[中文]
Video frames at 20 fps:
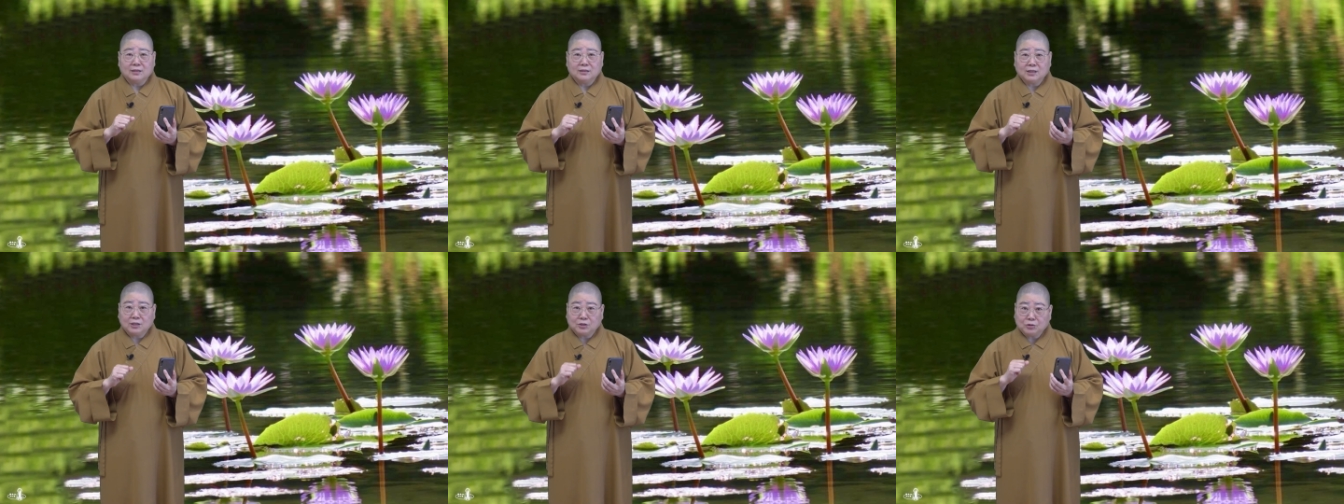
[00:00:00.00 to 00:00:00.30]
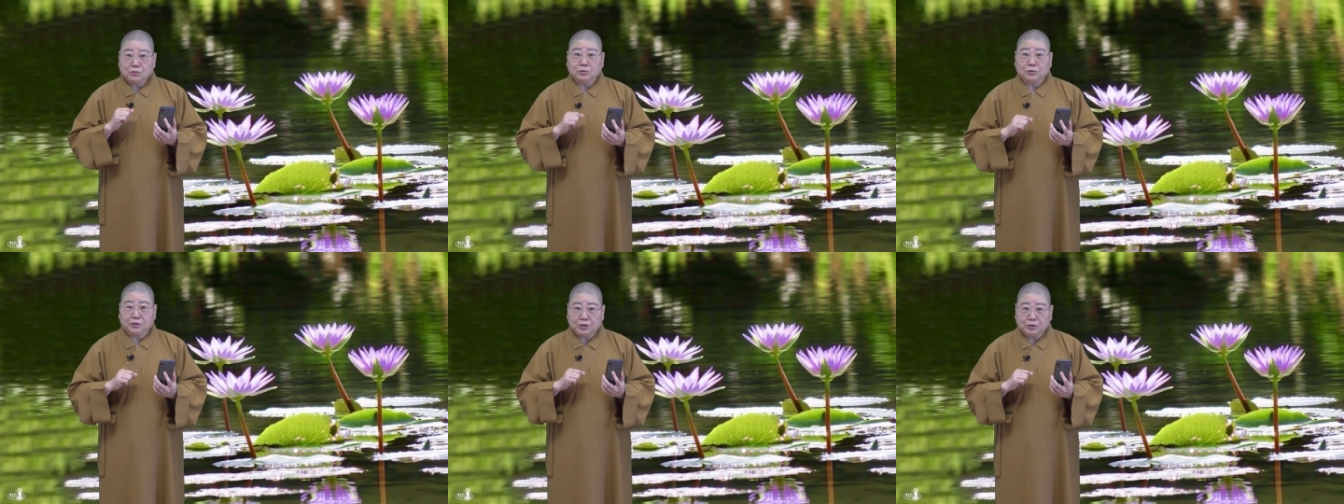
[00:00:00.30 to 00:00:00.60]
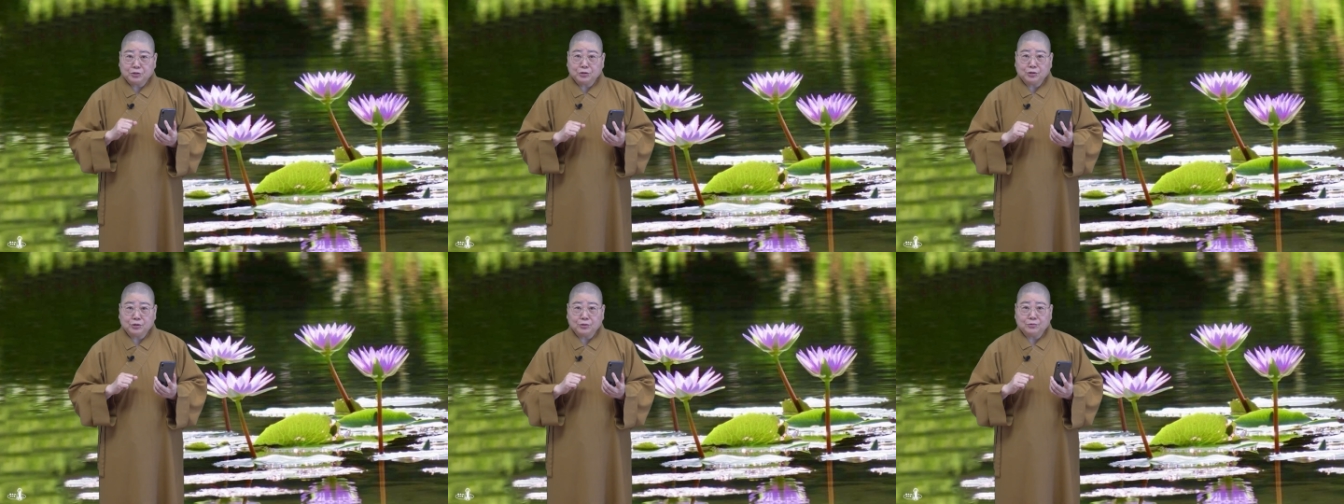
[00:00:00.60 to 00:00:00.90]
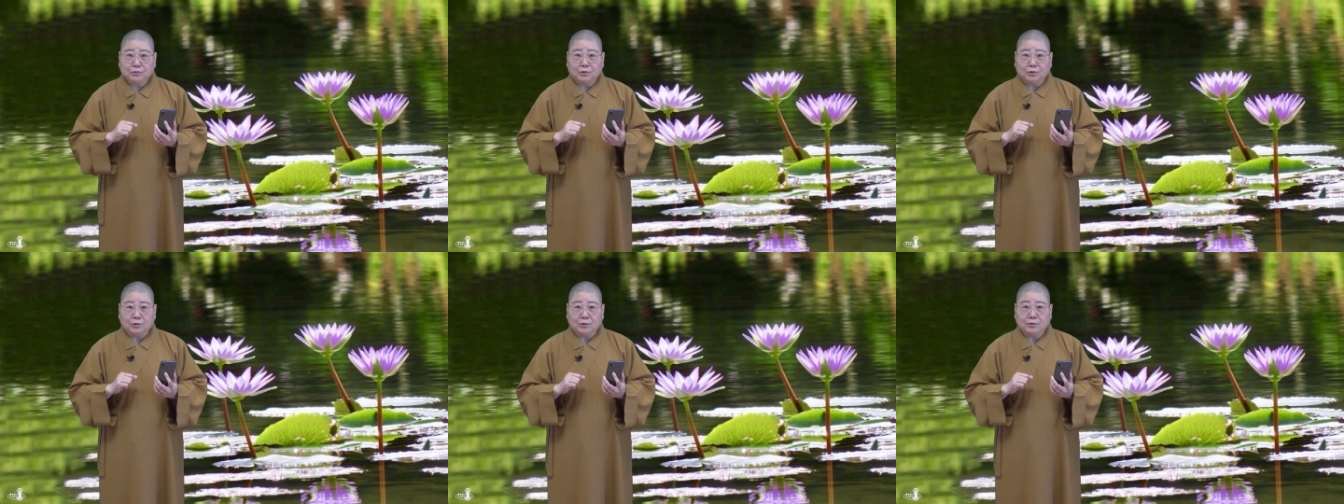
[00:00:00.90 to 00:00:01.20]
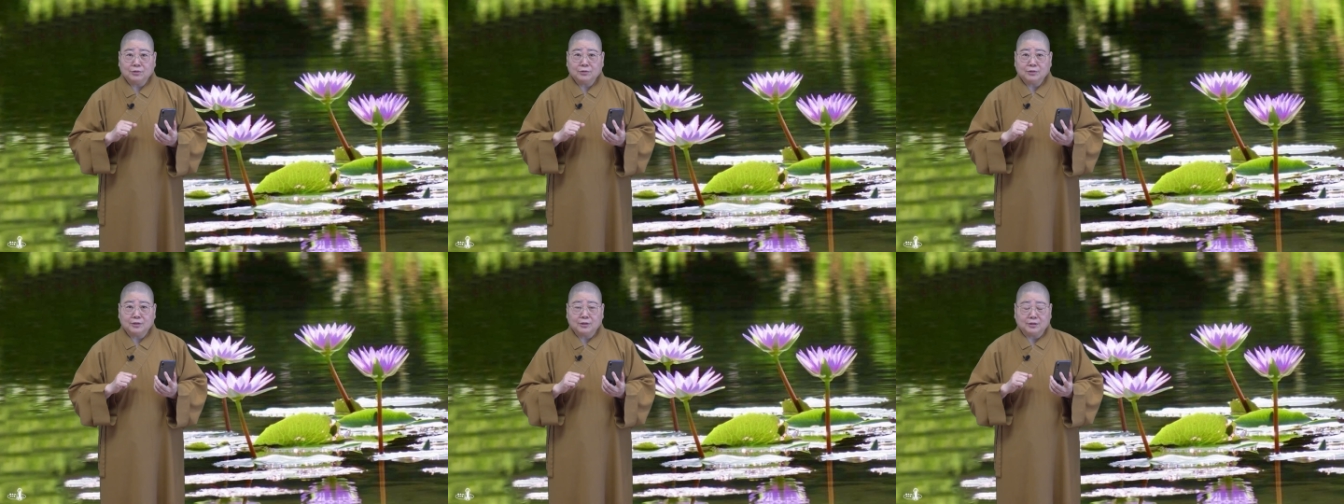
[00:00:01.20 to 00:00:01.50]
那就有的修
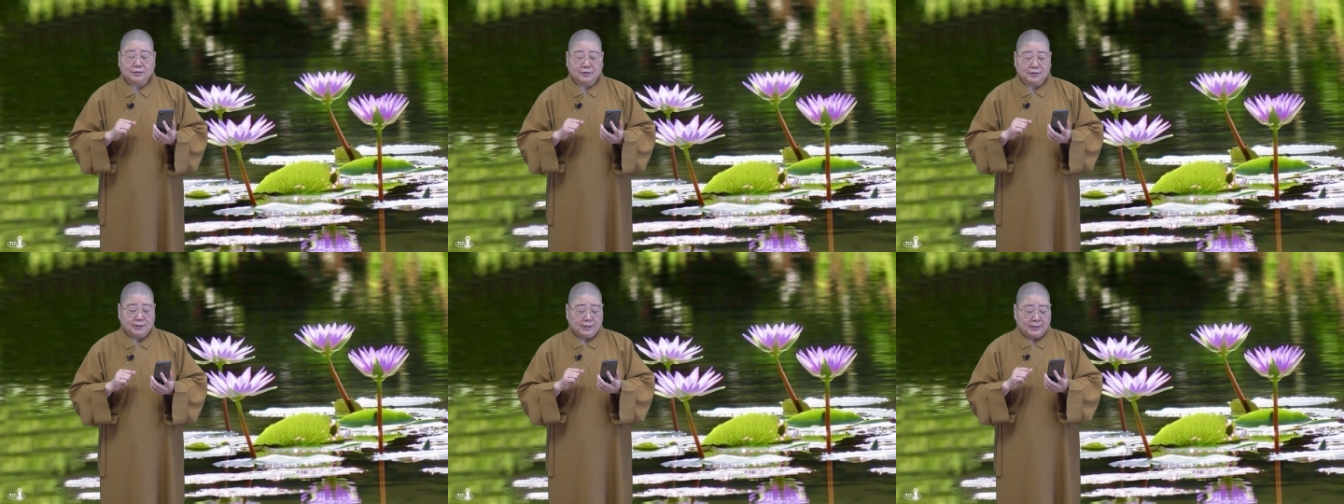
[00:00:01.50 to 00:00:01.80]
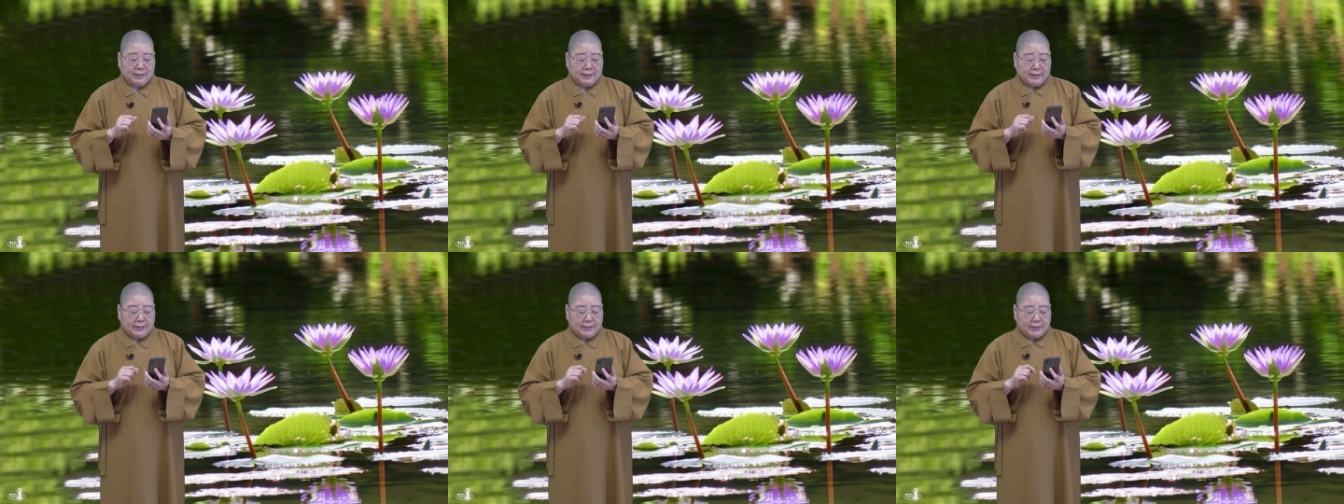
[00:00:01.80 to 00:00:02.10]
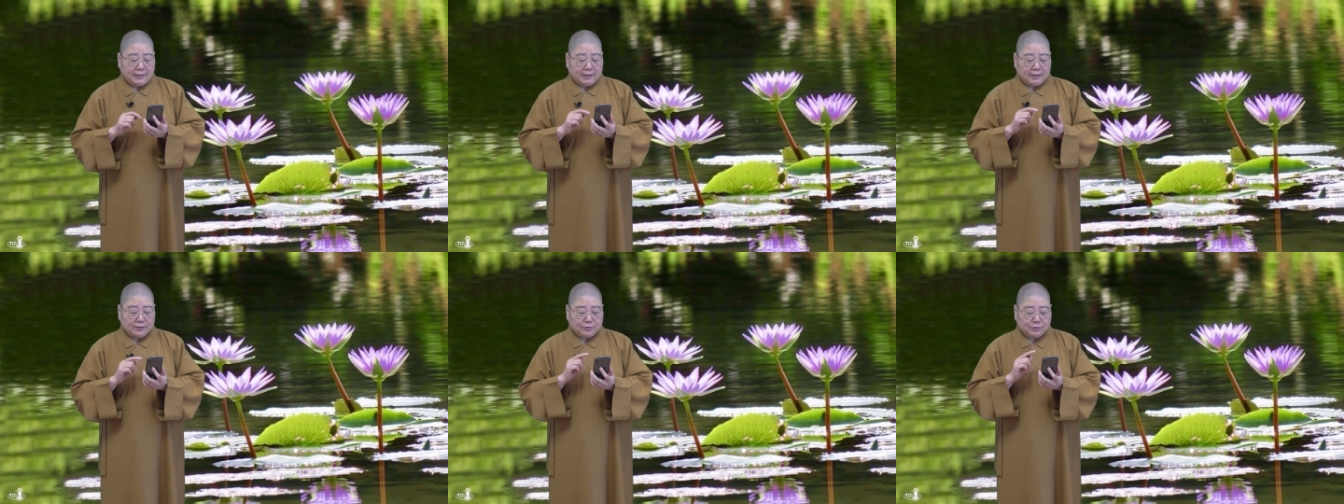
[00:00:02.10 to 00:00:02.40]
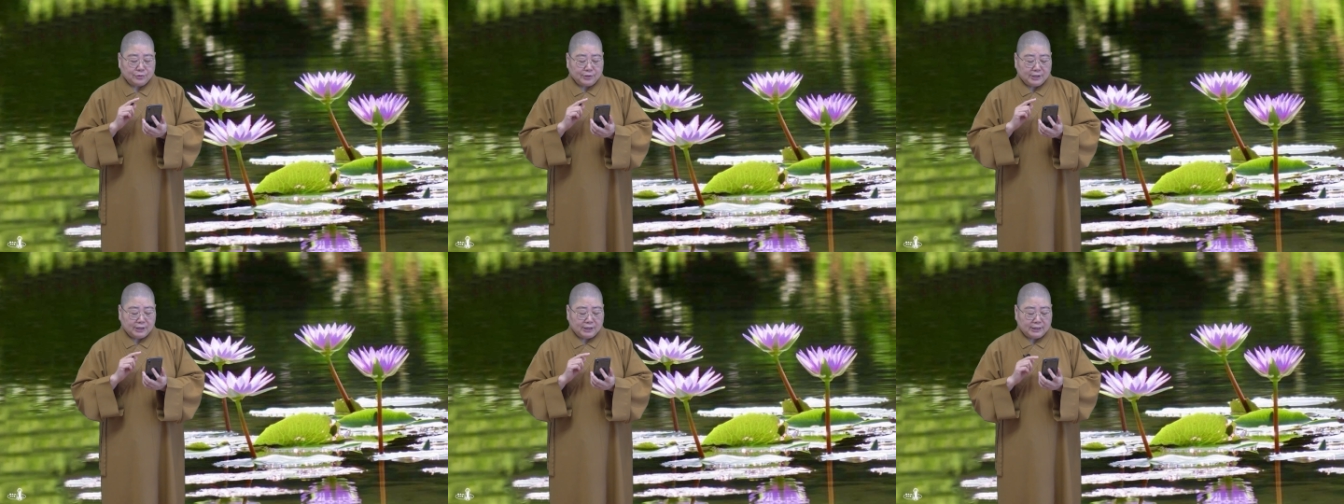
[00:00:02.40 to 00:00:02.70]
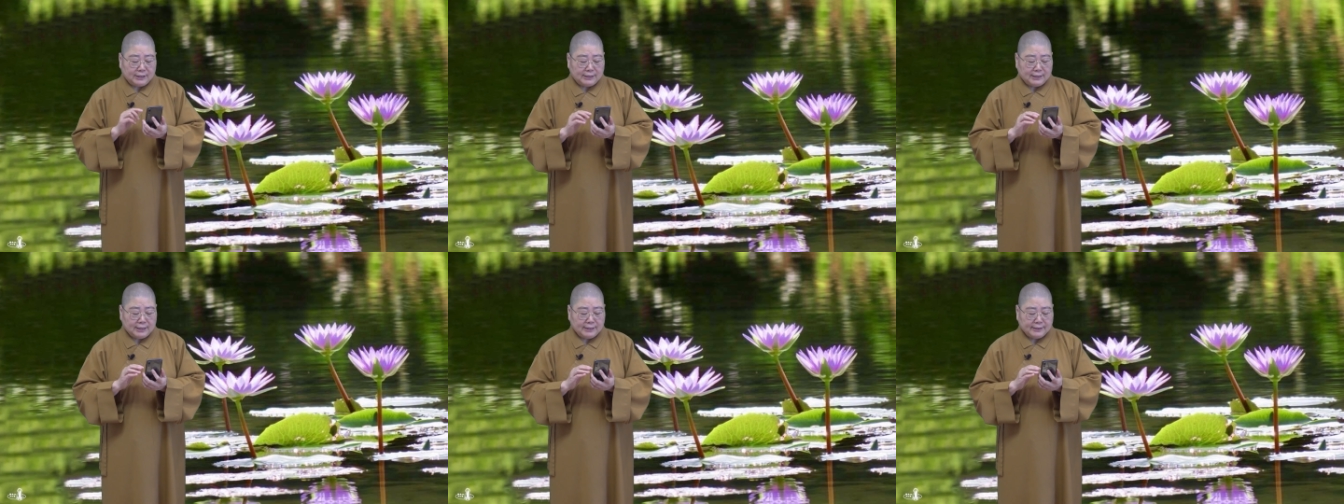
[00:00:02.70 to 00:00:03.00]
哦哦。好，所
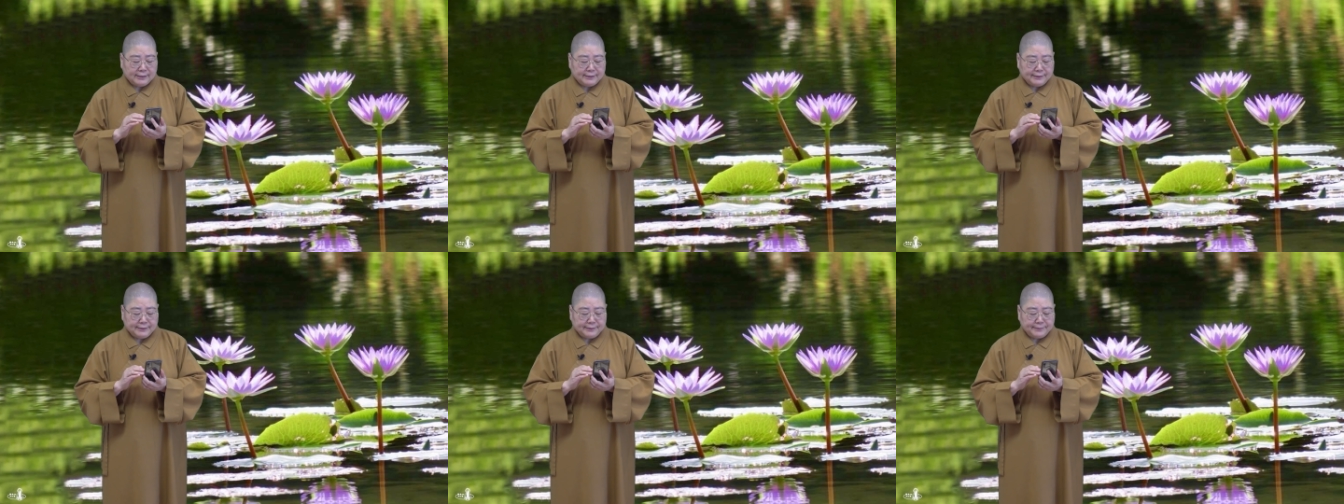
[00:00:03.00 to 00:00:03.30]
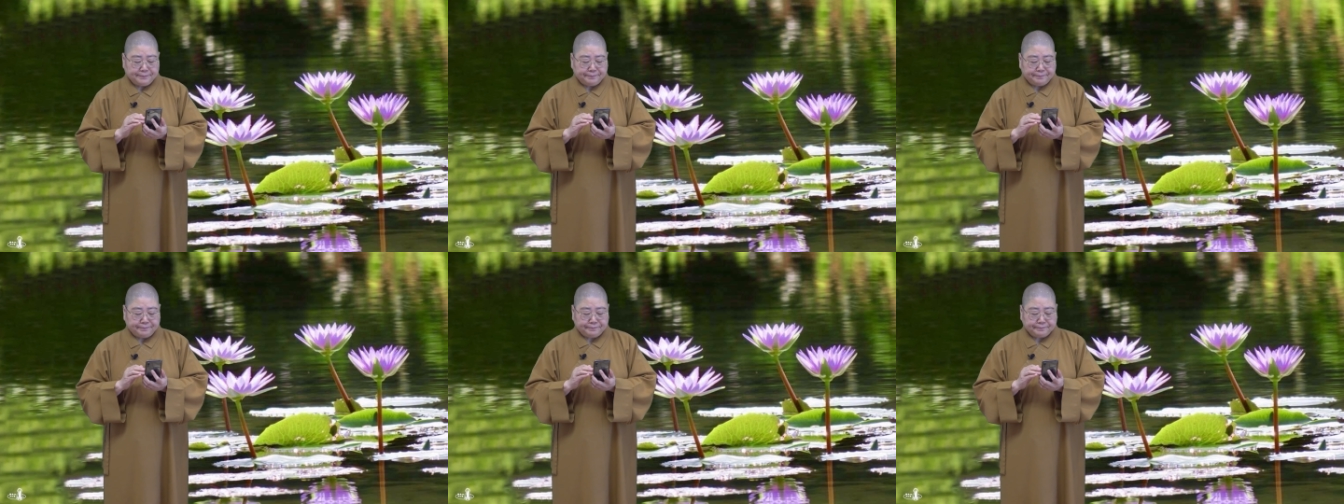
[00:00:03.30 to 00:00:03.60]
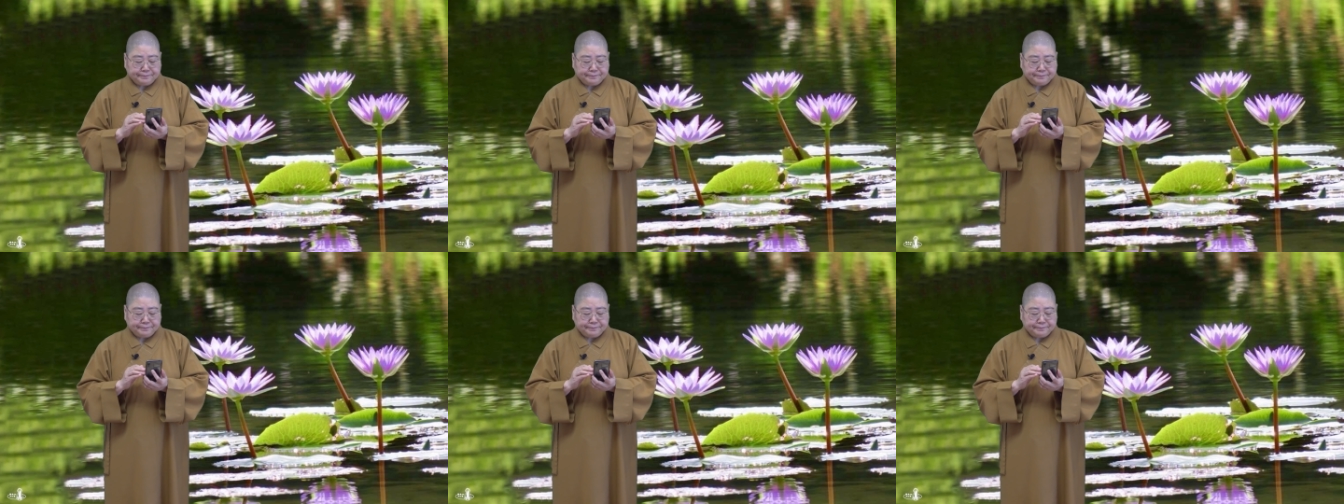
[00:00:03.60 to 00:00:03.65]
以这个